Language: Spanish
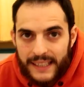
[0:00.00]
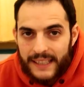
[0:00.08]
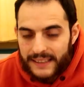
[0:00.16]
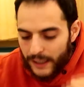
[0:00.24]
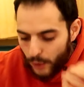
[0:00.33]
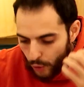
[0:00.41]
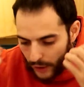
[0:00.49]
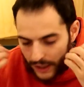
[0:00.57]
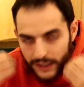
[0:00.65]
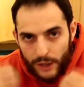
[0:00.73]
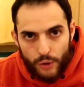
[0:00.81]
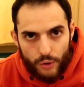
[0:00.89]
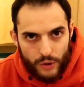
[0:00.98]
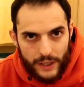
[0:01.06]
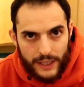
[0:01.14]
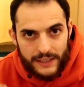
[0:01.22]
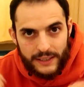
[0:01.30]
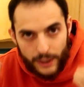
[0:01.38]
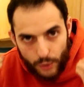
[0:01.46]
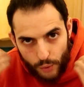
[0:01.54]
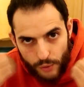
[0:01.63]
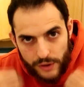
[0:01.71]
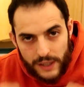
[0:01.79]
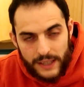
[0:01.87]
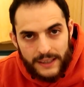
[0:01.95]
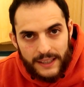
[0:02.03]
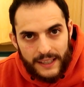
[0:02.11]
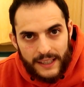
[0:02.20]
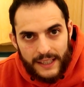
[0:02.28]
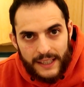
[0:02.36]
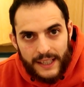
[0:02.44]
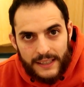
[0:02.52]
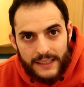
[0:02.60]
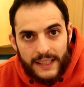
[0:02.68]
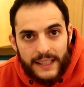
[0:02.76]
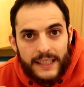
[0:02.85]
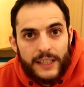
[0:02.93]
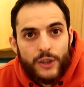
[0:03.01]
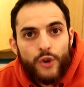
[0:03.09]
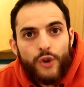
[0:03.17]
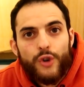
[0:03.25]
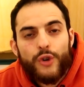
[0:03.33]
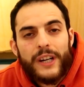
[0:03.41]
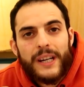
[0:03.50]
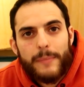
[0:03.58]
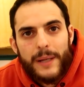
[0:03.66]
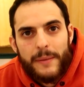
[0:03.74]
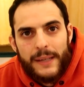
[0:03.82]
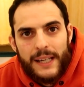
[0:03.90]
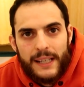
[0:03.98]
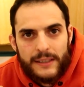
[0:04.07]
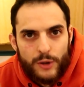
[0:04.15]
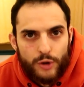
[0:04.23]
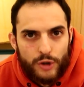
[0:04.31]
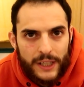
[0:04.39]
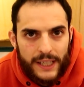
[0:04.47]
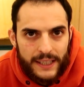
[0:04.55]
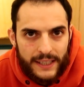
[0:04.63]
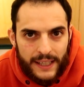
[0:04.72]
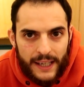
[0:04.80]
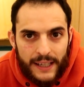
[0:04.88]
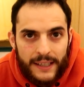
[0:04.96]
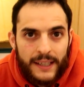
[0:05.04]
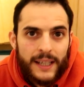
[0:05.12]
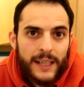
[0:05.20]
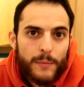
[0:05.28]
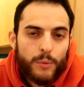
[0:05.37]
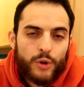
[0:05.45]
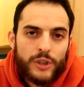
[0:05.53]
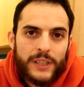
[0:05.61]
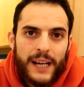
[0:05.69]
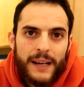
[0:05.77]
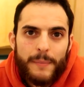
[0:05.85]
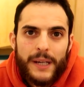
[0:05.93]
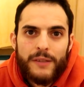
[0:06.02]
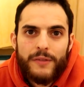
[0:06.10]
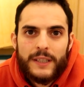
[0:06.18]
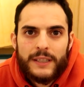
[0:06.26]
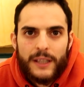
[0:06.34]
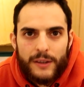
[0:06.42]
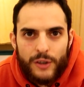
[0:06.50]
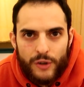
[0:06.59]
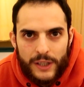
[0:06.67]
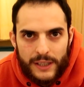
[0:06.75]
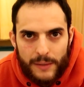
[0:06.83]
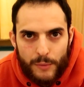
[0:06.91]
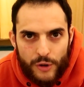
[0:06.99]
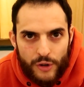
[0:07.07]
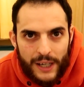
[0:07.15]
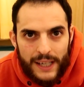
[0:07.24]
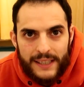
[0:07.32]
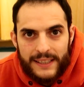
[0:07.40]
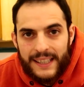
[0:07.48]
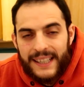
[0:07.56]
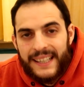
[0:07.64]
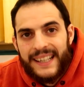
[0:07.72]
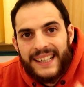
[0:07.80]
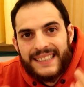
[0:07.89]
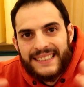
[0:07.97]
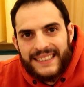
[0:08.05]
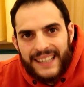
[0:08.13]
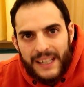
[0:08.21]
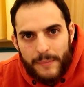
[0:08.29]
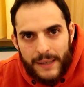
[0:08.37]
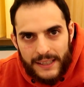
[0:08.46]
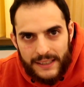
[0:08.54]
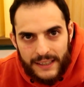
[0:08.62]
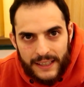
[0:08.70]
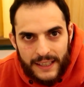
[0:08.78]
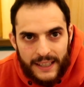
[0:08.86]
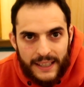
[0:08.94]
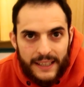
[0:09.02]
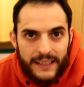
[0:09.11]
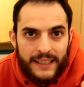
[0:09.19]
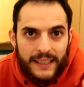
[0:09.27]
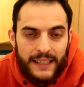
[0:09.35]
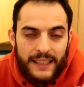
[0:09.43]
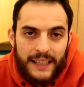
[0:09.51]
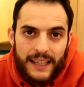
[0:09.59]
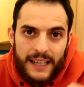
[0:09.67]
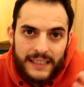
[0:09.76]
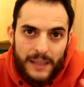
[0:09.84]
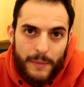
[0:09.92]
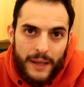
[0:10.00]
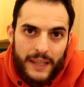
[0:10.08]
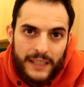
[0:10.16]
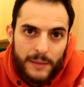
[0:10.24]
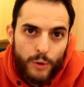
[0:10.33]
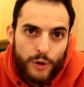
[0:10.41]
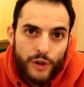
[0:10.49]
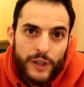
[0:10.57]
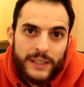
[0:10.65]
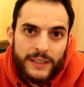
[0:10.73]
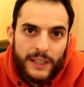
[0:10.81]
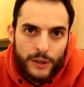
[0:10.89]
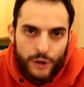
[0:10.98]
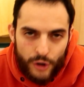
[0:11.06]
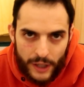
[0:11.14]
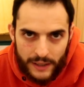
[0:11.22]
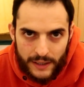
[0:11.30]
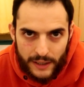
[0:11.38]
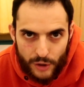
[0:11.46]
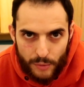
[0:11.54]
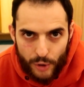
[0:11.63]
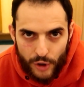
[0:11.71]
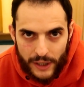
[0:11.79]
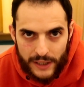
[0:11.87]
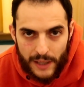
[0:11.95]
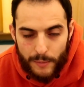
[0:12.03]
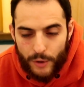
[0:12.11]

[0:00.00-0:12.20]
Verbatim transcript: y estar conectado con ellas, ser consciente de ellas y no reprimirlas o no sé que sean pues ya manifestaciones emocionales extremas de las llamadas emociones tensionantes, como yo les